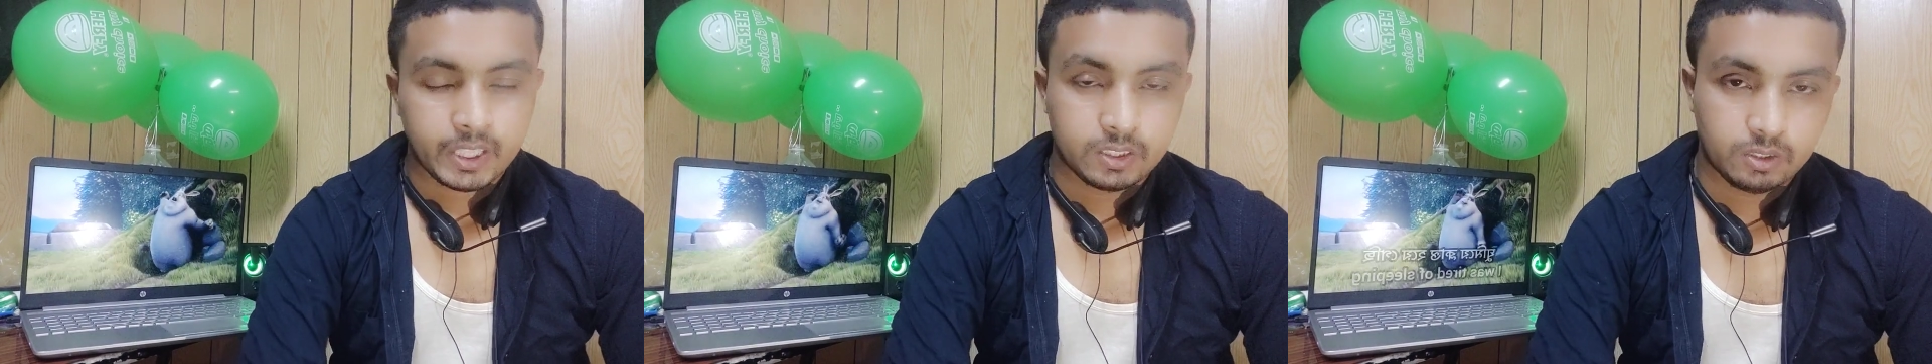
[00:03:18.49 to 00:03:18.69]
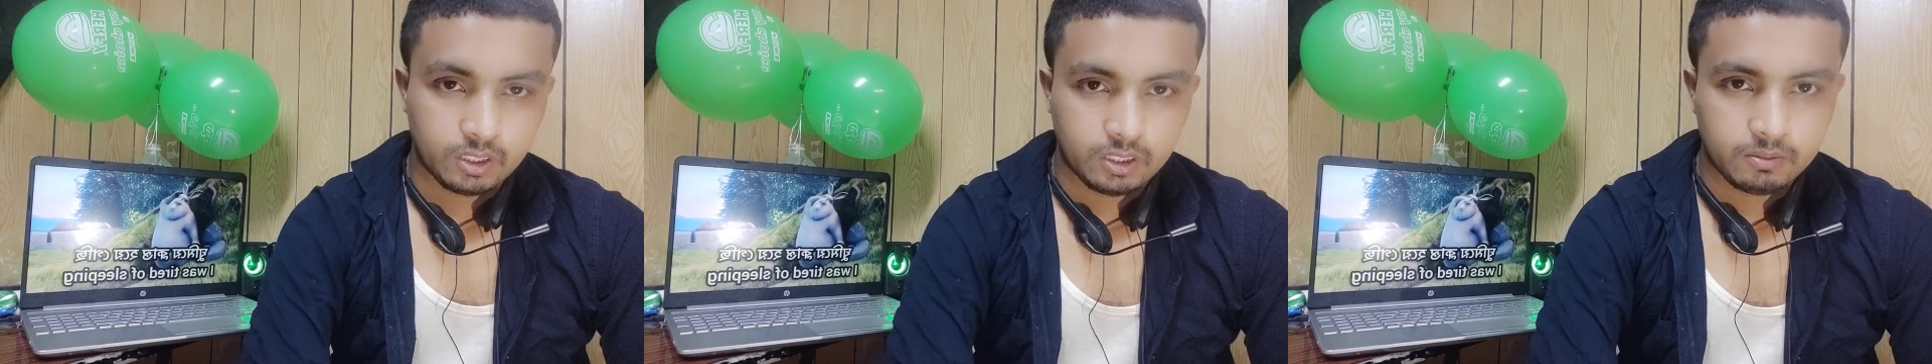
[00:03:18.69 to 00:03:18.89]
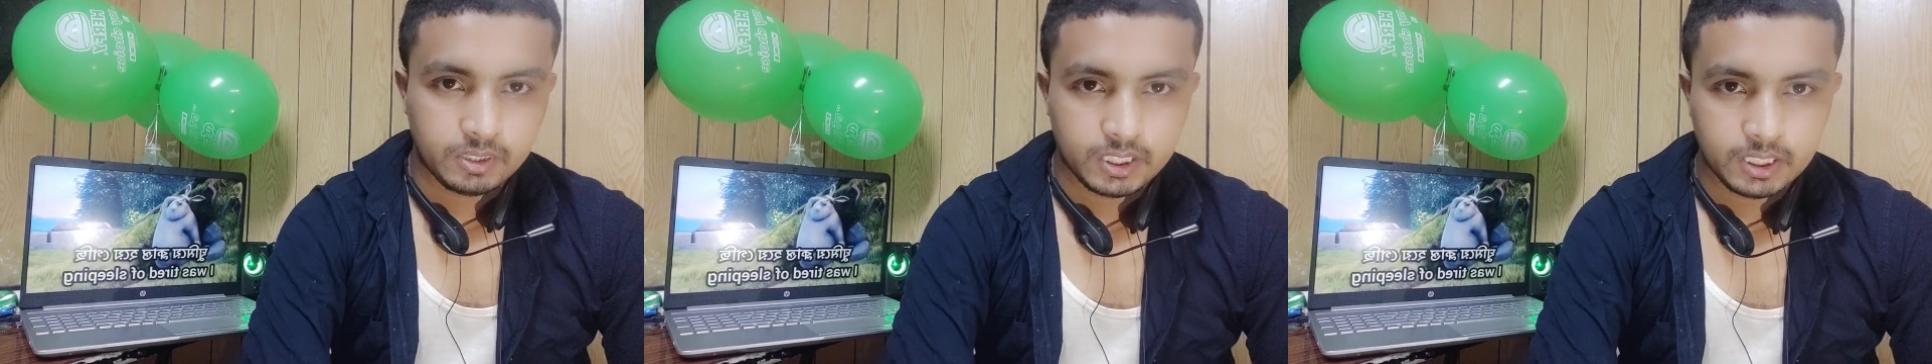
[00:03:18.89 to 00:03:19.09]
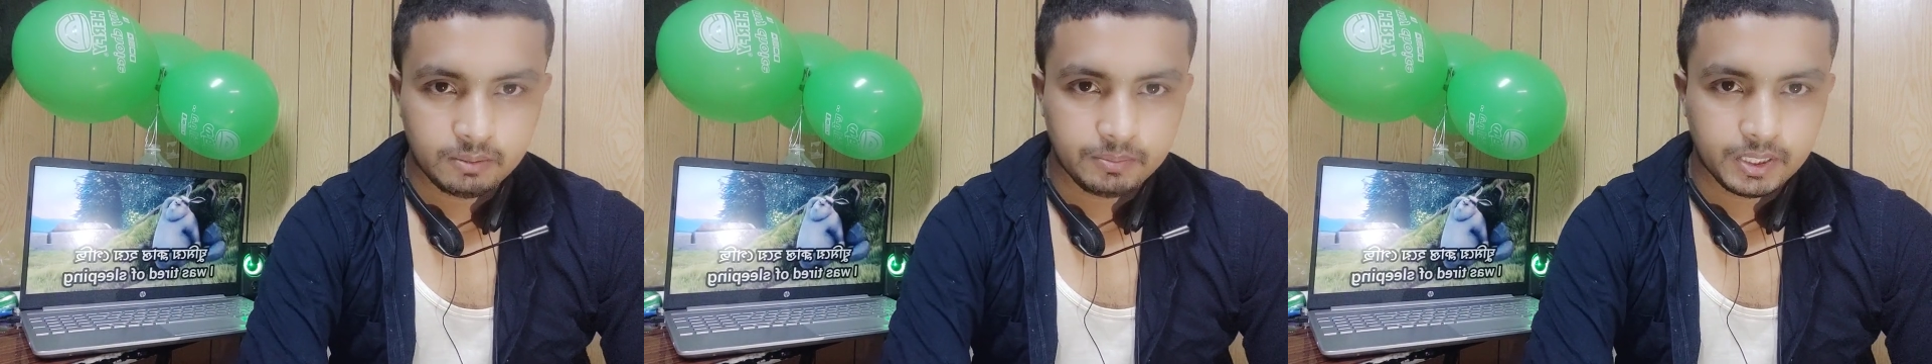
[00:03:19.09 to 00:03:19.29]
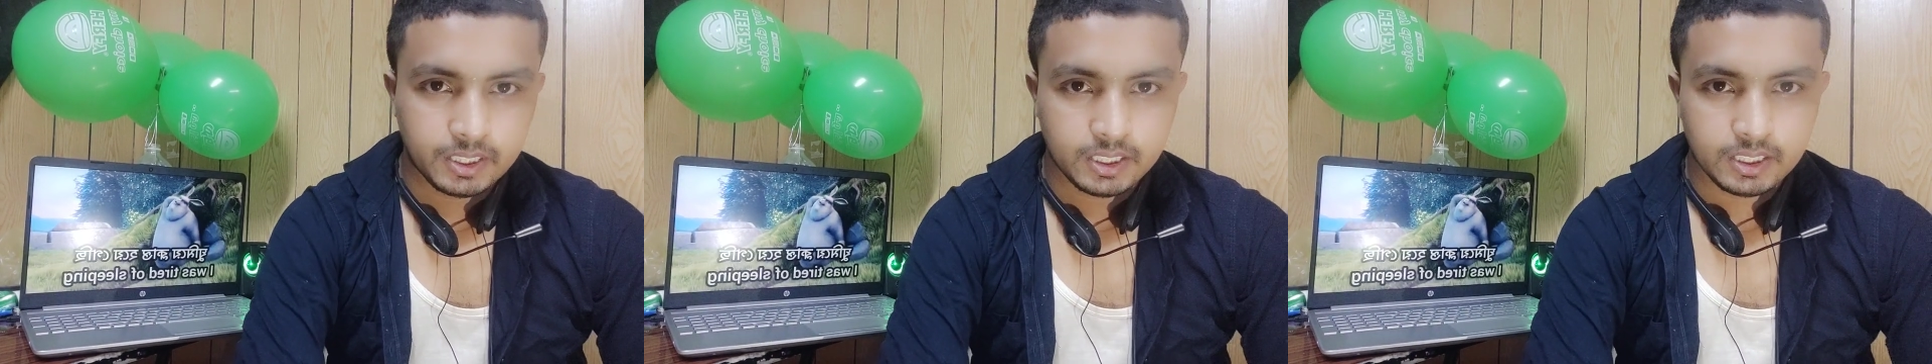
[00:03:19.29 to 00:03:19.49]
যত বেশি
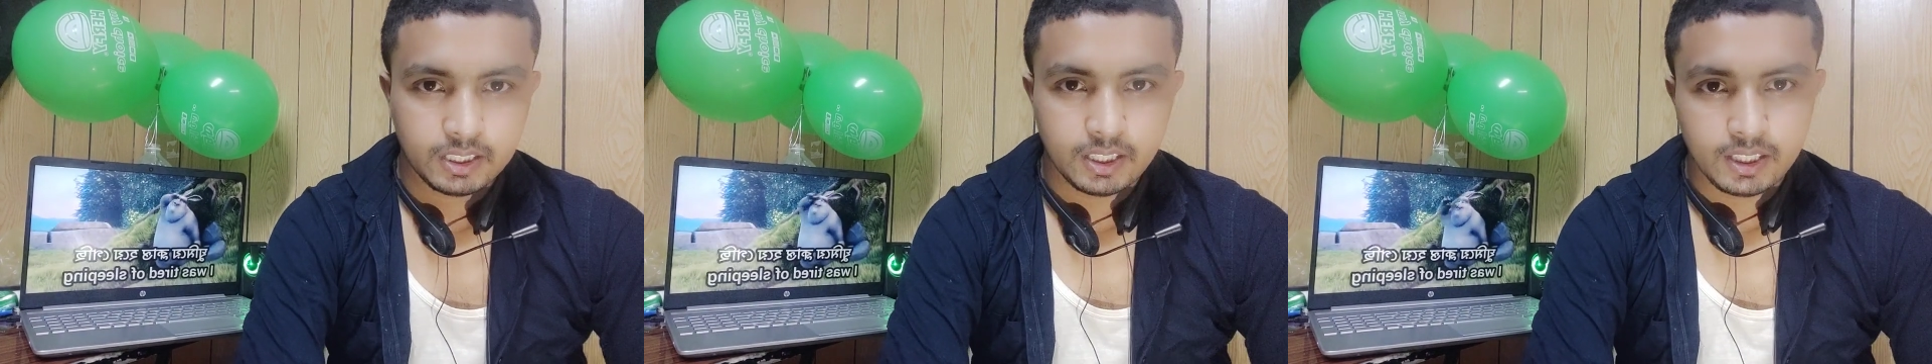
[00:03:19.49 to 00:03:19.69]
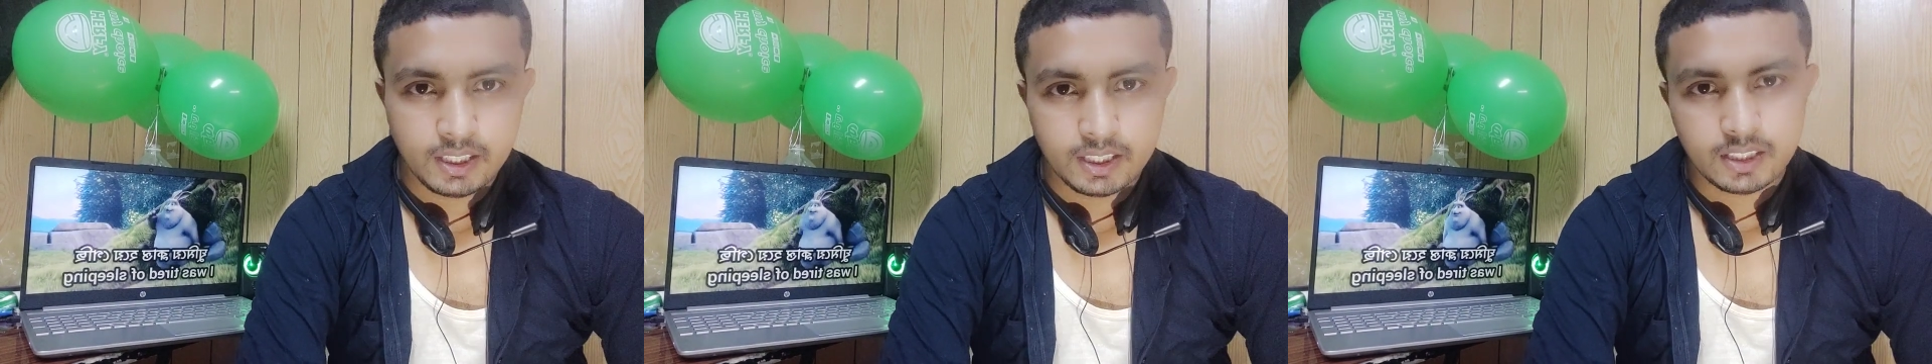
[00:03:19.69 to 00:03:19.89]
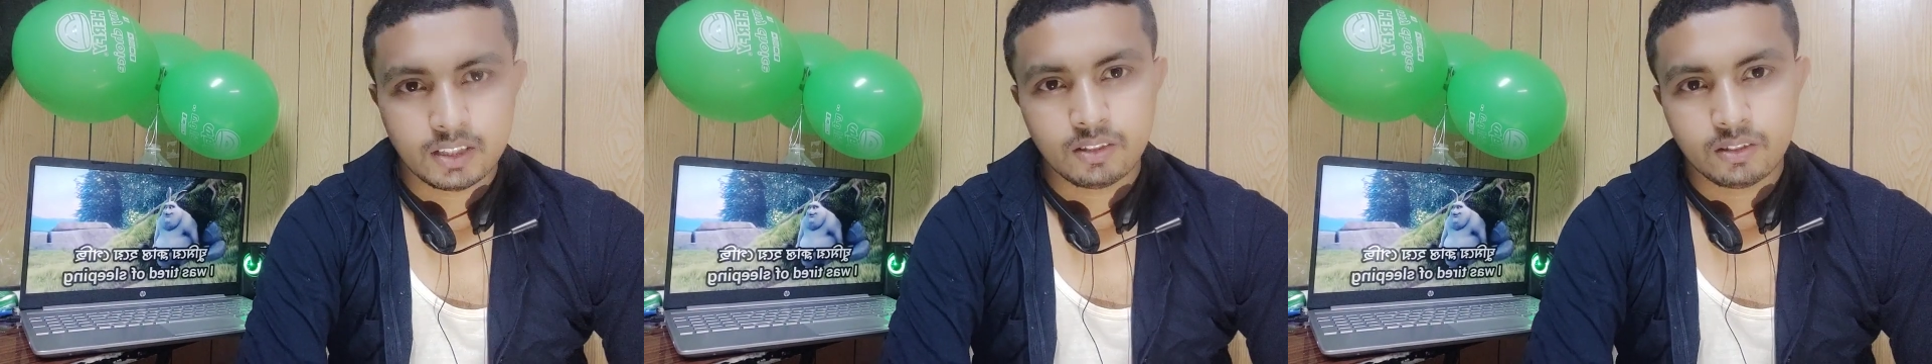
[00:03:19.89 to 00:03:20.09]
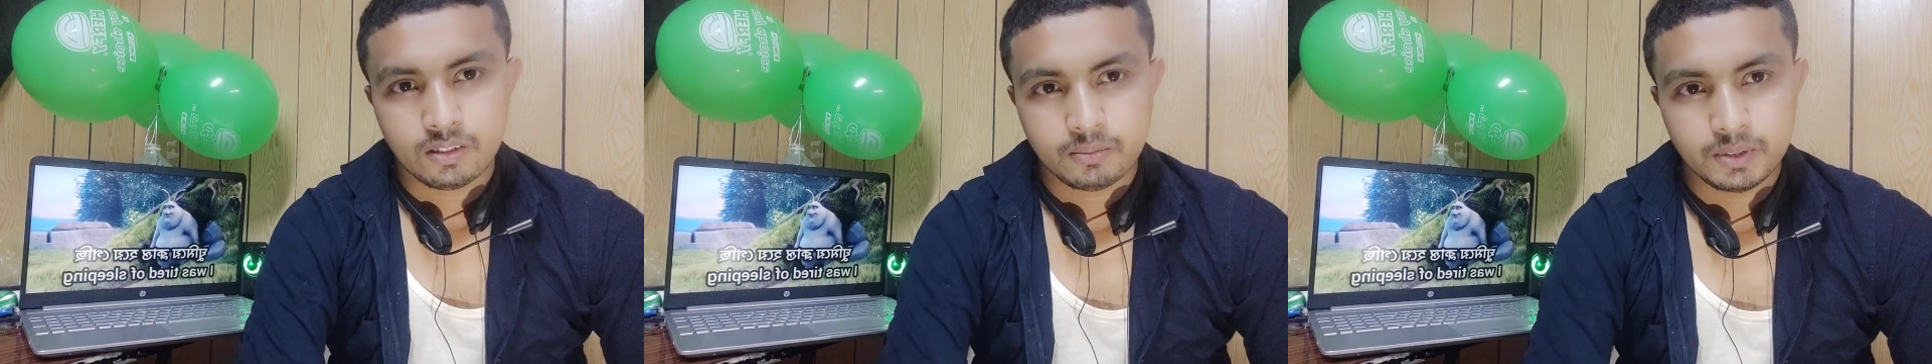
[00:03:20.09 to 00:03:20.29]
ইমপ্রেশন দেয় তত